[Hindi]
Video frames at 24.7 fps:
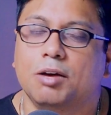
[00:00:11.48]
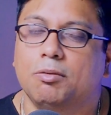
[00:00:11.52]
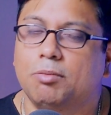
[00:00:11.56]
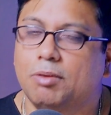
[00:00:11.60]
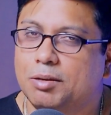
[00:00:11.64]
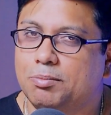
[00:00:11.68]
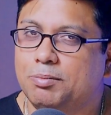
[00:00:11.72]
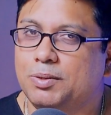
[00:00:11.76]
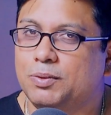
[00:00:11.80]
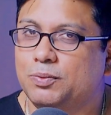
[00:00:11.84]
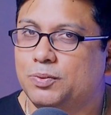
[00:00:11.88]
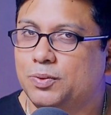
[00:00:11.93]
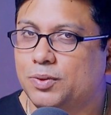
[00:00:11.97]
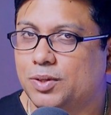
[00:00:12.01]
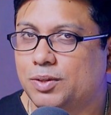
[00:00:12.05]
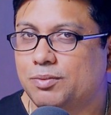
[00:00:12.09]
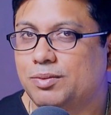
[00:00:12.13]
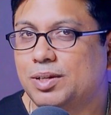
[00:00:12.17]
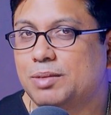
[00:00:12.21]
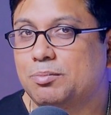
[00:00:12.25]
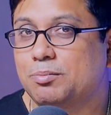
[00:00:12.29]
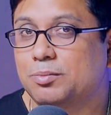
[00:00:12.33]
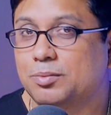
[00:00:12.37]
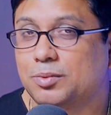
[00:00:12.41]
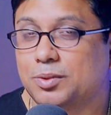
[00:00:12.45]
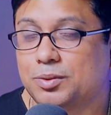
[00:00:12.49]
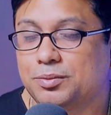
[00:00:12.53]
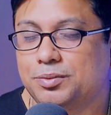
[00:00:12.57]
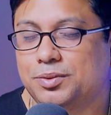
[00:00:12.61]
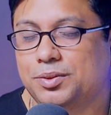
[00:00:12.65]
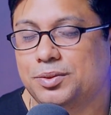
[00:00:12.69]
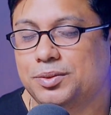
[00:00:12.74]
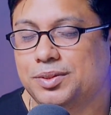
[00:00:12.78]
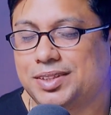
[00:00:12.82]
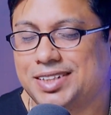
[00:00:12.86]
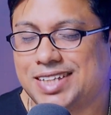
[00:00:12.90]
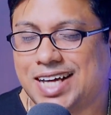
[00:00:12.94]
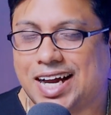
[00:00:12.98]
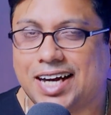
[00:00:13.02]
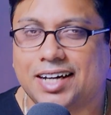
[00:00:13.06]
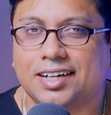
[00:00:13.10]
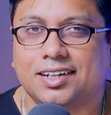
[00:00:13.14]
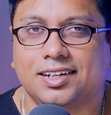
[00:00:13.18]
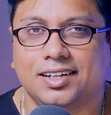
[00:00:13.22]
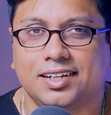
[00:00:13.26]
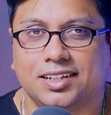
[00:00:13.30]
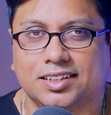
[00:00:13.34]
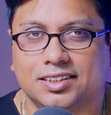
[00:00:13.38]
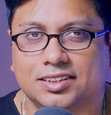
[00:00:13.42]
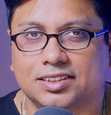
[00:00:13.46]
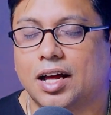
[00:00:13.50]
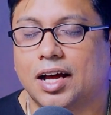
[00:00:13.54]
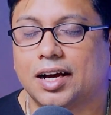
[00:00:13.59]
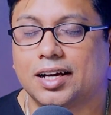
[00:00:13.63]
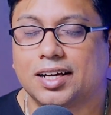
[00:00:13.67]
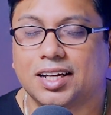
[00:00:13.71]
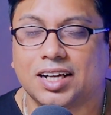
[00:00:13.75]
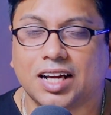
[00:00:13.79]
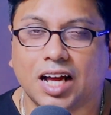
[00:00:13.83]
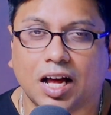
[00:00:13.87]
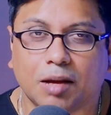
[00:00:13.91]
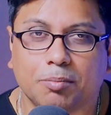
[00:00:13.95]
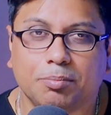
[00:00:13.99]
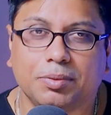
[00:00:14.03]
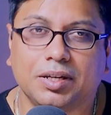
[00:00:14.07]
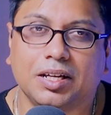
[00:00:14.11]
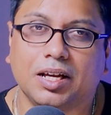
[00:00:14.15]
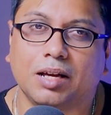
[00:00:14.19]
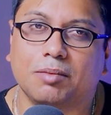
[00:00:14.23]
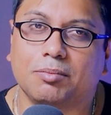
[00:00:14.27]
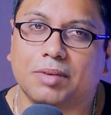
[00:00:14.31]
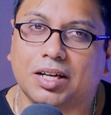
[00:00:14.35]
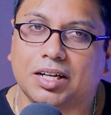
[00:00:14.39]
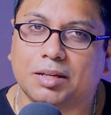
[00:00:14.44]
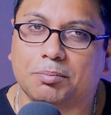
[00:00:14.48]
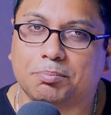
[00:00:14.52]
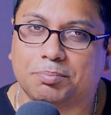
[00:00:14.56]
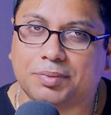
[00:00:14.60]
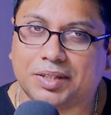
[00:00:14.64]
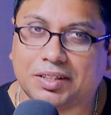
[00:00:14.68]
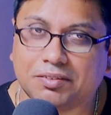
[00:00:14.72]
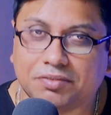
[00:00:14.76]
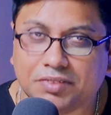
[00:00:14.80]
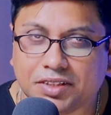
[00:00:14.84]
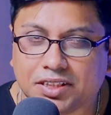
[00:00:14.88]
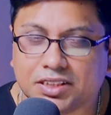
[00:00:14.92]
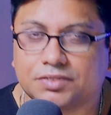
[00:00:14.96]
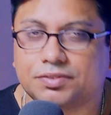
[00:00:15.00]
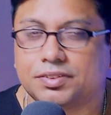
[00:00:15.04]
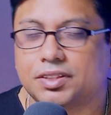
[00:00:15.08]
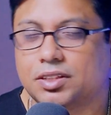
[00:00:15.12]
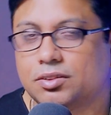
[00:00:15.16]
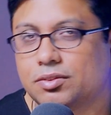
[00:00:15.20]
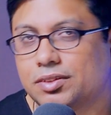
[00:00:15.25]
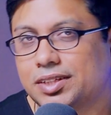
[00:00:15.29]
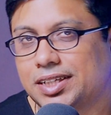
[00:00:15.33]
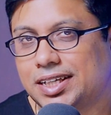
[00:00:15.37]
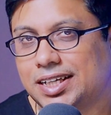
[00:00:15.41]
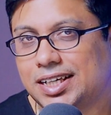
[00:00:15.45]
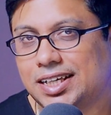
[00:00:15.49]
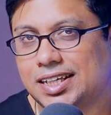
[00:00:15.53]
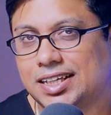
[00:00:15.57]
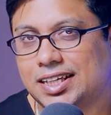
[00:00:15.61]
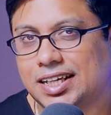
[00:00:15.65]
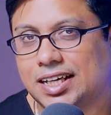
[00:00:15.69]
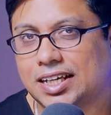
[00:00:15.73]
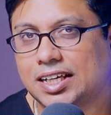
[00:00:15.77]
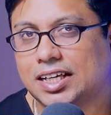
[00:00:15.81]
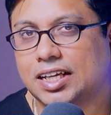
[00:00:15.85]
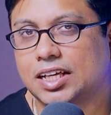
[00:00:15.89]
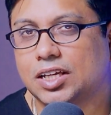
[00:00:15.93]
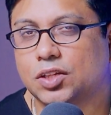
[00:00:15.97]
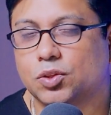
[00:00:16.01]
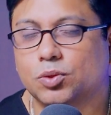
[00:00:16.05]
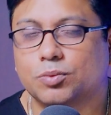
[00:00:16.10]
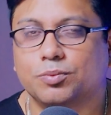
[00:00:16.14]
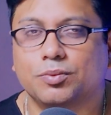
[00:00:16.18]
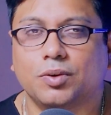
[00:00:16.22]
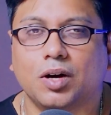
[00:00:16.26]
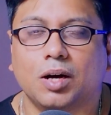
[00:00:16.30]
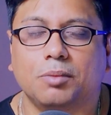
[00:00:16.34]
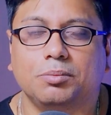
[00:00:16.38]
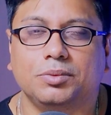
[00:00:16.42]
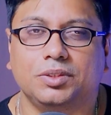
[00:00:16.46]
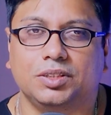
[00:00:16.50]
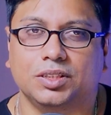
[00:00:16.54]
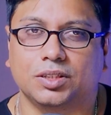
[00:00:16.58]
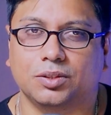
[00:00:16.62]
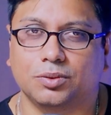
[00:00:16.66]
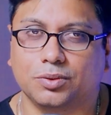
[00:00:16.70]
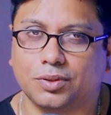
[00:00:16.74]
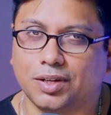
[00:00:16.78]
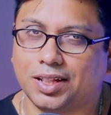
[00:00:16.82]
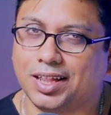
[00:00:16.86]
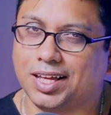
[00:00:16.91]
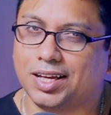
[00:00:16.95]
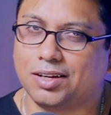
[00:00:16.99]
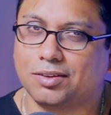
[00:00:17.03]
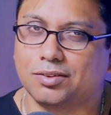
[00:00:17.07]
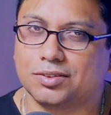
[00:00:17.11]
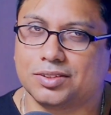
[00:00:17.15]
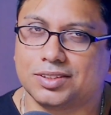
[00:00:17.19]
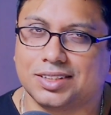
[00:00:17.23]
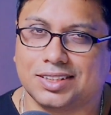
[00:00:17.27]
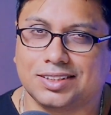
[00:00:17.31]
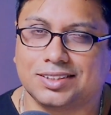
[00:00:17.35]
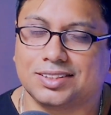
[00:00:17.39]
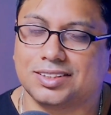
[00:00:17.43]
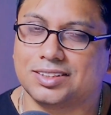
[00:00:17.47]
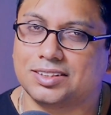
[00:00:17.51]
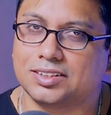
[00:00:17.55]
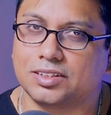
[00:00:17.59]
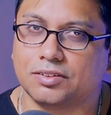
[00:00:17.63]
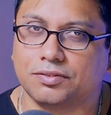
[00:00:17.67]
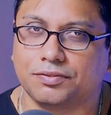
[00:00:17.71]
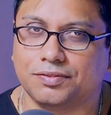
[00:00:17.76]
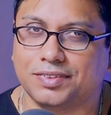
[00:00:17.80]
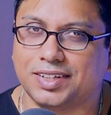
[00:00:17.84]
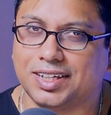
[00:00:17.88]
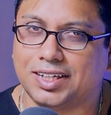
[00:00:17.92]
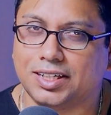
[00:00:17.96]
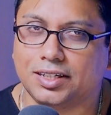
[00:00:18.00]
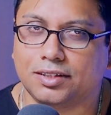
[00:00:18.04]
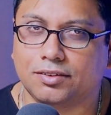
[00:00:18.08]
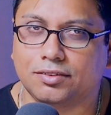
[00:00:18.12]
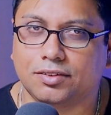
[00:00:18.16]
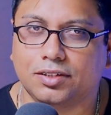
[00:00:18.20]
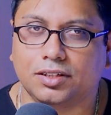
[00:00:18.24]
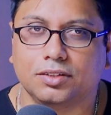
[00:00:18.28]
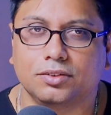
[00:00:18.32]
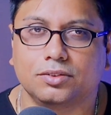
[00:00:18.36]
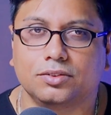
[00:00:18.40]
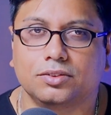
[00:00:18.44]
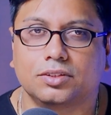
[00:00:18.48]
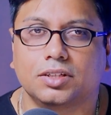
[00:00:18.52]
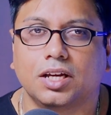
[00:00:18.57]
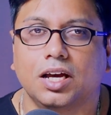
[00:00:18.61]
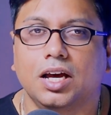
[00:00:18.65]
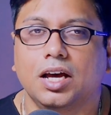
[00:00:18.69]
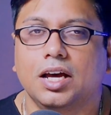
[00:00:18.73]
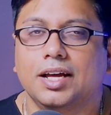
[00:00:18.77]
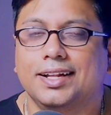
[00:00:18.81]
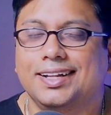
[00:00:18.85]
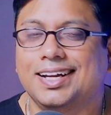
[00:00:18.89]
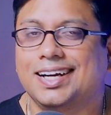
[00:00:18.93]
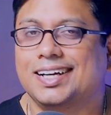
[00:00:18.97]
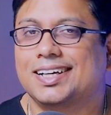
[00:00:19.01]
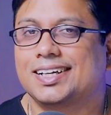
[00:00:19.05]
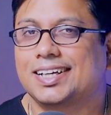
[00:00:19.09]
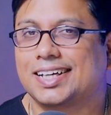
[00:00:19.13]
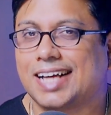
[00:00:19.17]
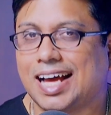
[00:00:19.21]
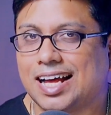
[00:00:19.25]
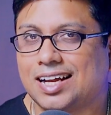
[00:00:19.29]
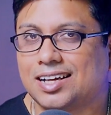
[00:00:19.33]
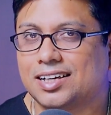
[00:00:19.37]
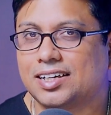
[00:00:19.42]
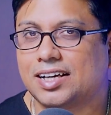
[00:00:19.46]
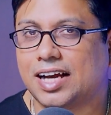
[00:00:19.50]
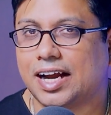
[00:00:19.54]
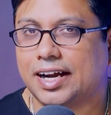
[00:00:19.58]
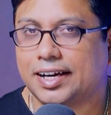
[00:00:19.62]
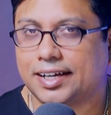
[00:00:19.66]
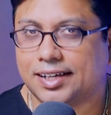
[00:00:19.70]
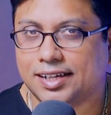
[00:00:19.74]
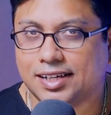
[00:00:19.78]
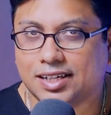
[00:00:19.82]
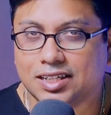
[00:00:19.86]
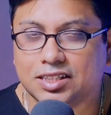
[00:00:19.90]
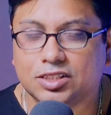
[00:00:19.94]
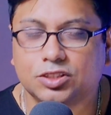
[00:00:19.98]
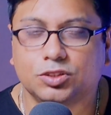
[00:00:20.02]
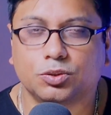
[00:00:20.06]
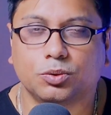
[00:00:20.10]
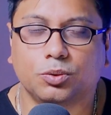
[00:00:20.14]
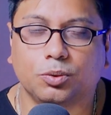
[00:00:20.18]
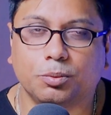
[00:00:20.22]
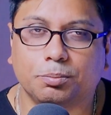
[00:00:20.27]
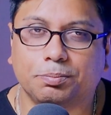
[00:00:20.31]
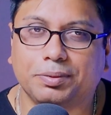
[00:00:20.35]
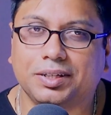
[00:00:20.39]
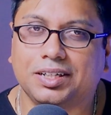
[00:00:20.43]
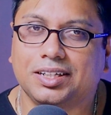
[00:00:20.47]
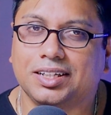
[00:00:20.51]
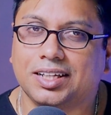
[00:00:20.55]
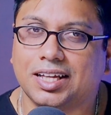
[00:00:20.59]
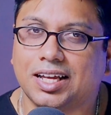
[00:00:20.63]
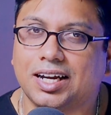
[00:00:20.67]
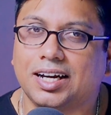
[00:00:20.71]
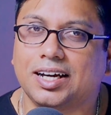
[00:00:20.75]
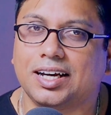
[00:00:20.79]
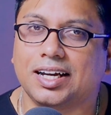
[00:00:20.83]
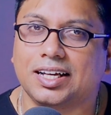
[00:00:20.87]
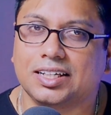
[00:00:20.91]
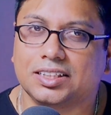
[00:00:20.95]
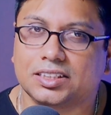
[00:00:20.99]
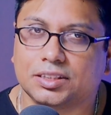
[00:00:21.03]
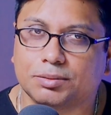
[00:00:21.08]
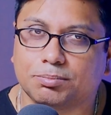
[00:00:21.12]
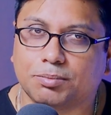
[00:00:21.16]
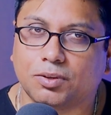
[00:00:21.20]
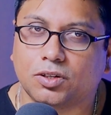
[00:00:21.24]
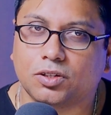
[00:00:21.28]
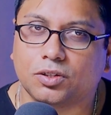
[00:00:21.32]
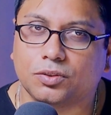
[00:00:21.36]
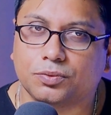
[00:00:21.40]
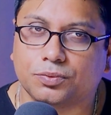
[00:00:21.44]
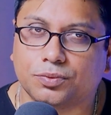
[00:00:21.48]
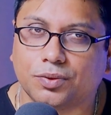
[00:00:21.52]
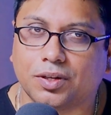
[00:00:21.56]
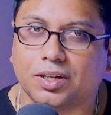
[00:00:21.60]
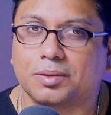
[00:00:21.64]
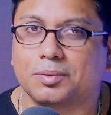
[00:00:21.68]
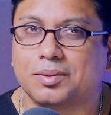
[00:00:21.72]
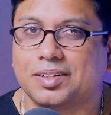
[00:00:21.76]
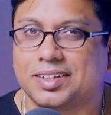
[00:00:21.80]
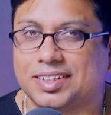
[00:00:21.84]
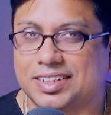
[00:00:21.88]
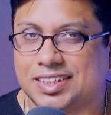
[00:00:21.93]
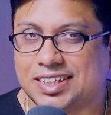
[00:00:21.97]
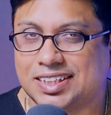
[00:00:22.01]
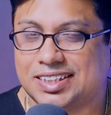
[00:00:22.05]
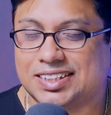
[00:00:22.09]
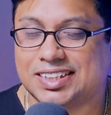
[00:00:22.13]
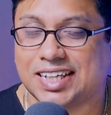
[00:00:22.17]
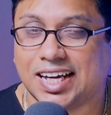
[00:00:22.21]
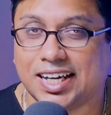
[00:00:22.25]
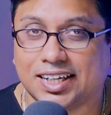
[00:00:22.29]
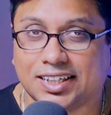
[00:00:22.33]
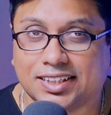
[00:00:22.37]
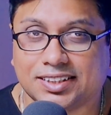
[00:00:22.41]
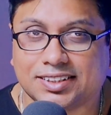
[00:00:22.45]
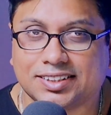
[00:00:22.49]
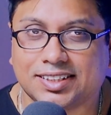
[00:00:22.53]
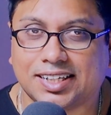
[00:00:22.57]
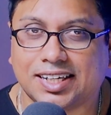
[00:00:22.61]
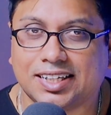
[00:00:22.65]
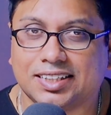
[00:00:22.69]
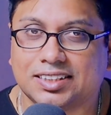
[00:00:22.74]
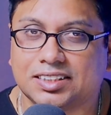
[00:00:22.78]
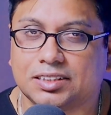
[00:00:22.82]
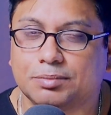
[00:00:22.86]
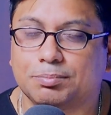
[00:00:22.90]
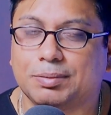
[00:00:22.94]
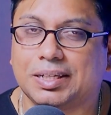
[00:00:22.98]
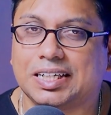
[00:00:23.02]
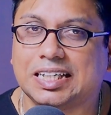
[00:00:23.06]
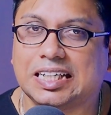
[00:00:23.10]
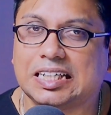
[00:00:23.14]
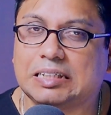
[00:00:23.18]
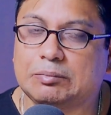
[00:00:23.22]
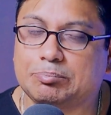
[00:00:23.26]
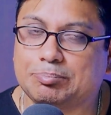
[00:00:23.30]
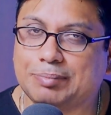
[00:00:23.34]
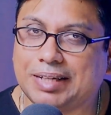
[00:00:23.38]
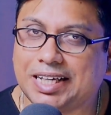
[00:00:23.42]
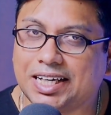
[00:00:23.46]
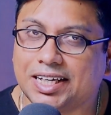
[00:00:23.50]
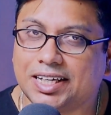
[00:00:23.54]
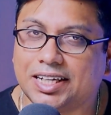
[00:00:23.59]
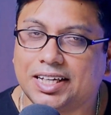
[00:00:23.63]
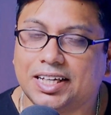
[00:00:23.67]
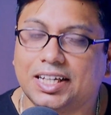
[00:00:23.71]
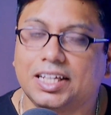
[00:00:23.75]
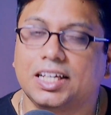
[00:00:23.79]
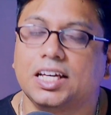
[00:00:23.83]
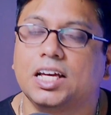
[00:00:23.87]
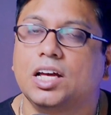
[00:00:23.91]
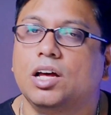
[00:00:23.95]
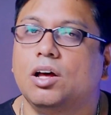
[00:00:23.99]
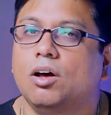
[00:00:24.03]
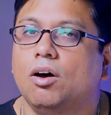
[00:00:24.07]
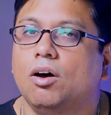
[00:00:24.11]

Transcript: बट बिफोर वी मूव टू दैट लेंस अगर आपने हमारी प्रीवियस वीडियो नहीं देखी तो वो आप ज़रूर देखो सिंस इट्स अ वेरी गुड न्यूज़ दैट कैनन एटलीस्ट ओपन देयर लेंस माउंट फॉर द चाइनीज़ लेंस मेकर मेकी